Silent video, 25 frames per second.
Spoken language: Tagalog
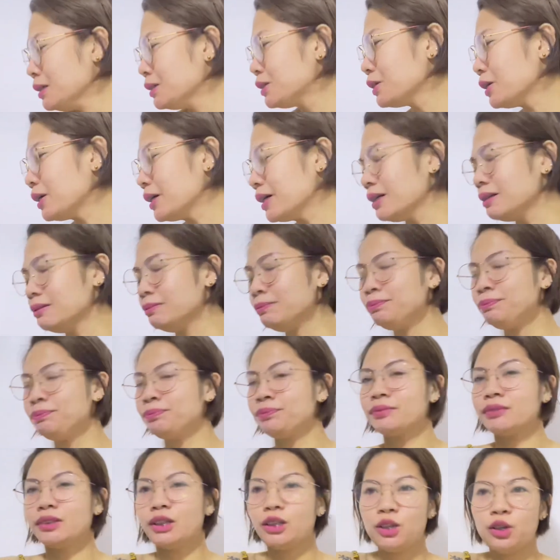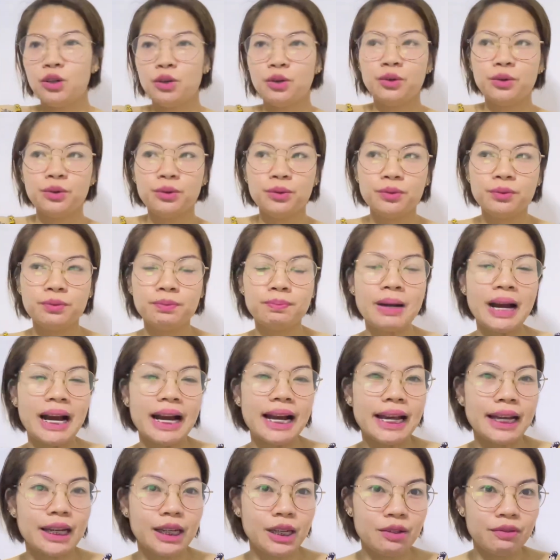Sorry. Yung
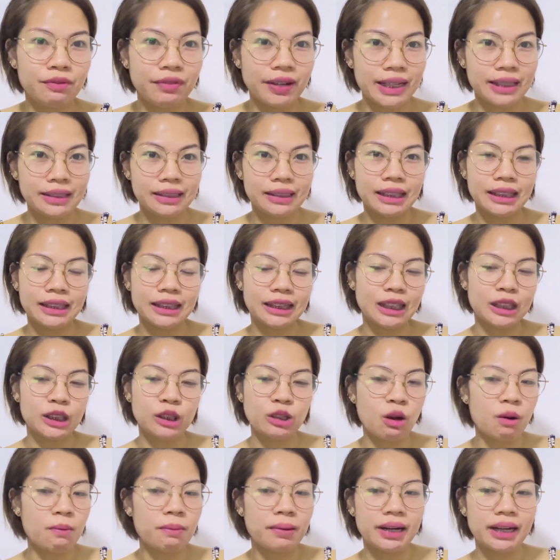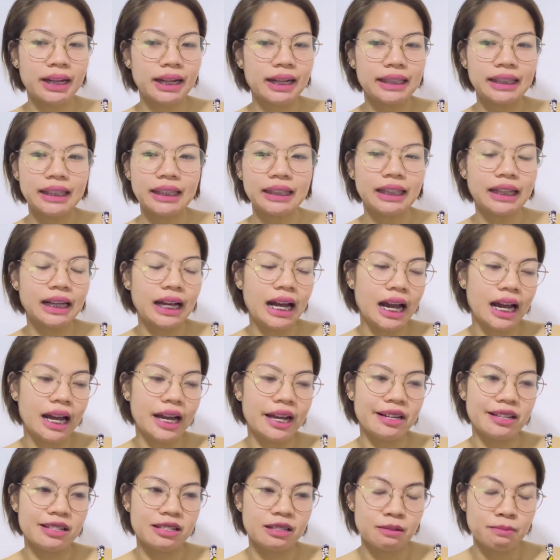bahay ni Vice ganda, sobrang ganda at
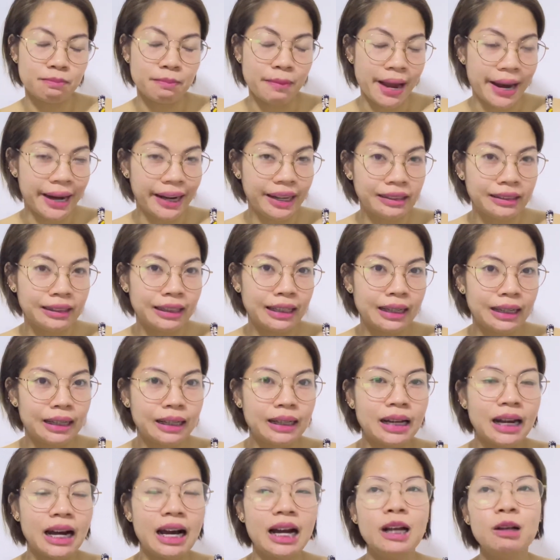nakaka-inspire talaga.